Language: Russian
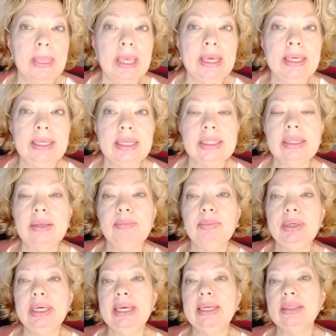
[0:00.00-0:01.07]
и если
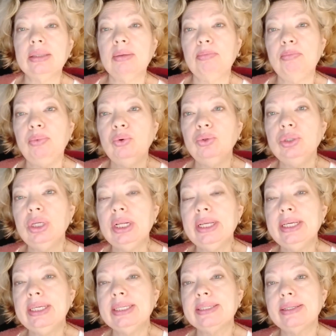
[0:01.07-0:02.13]
мы это поняли,
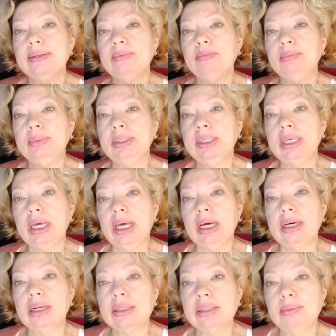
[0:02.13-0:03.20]
если мы
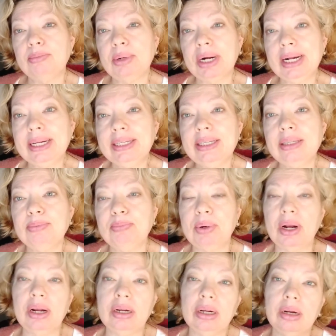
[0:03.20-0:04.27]
разобрались,
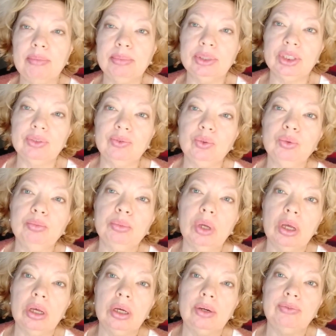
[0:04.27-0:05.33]
правильно ли мы живем,
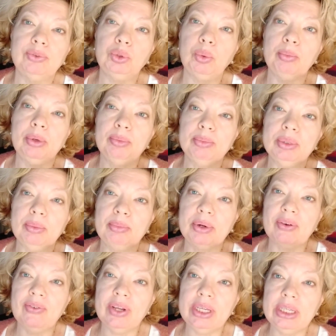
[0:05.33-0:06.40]
а, в том ли мы
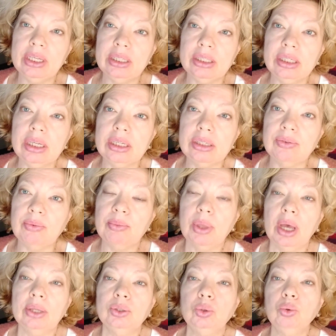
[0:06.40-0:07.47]
направлении действуем,
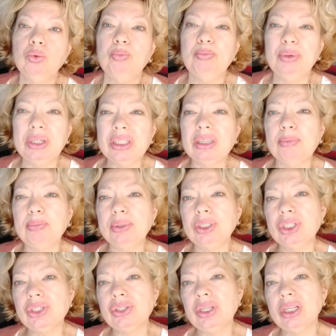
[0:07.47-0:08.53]
то, в принципе,
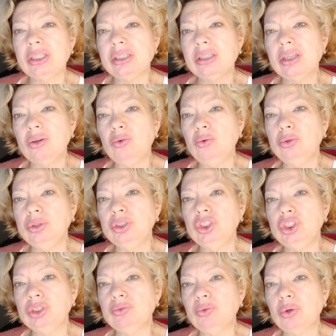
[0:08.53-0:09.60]
16-й год
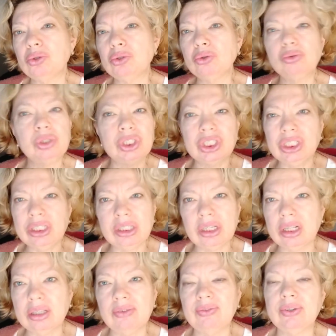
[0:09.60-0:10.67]
ничего
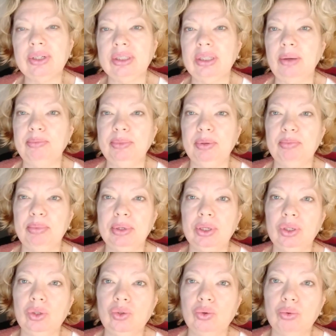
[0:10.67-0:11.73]
разрушительного к нам не
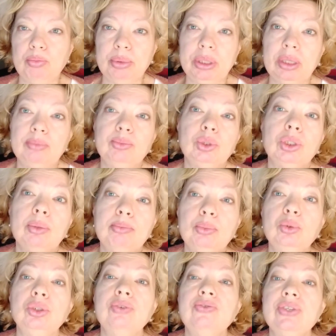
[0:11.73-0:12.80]
принесет, потому что мы
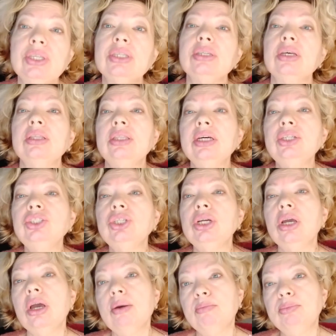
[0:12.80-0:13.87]
уже все задачи,
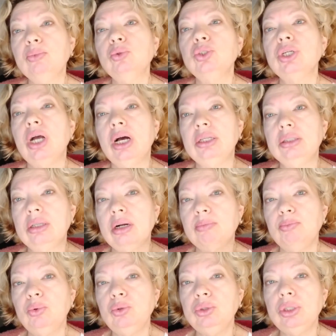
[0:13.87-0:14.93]
мы уже
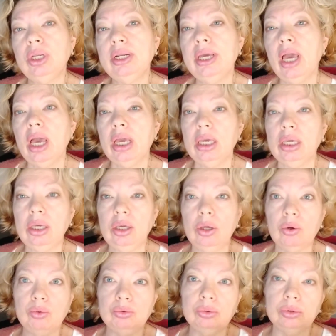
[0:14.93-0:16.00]
отработали, и
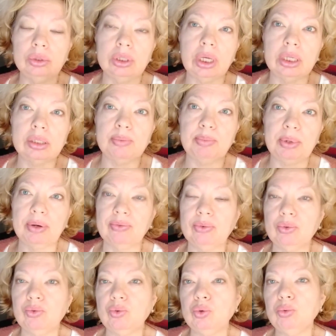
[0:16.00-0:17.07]
у нас прям
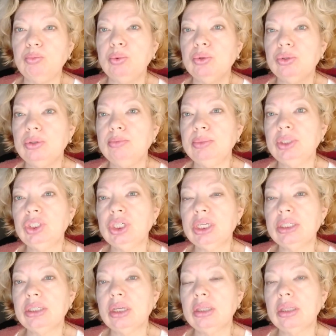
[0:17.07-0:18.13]
вот все будет
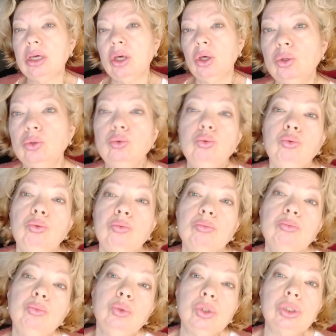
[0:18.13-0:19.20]
замечательно. Ну,
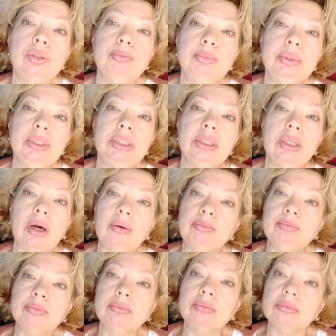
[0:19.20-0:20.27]
может быть,
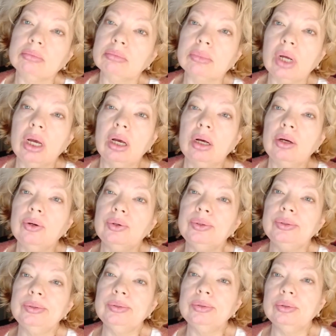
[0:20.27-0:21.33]
там
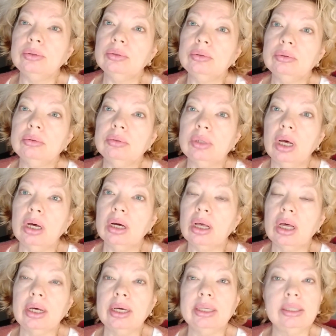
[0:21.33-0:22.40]
э,
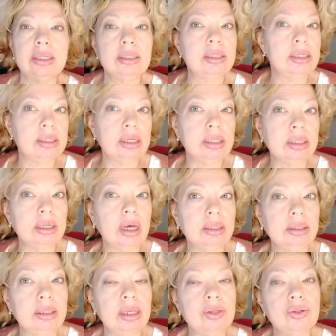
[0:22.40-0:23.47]
какая-то соседка
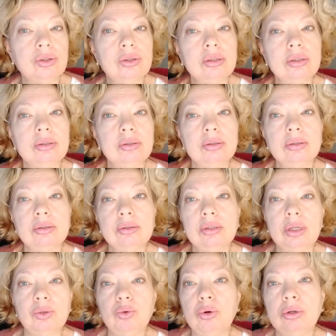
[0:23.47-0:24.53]
от нас, э,
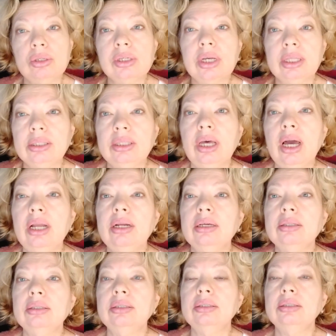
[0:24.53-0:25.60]
которая
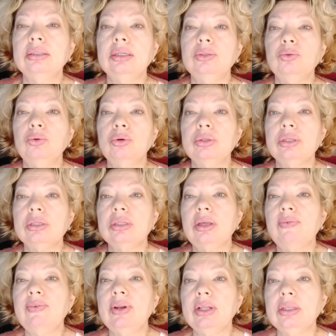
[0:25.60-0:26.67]
скандалила и которая
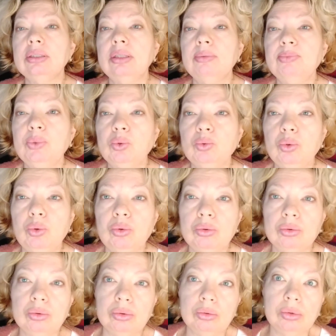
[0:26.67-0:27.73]
доставляла нам
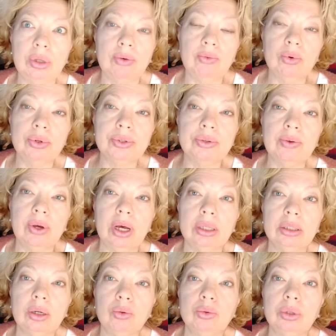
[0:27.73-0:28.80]
неудовольствие,
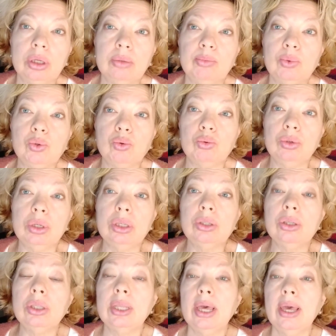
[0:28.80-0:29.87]
она куда-нибудь уедет.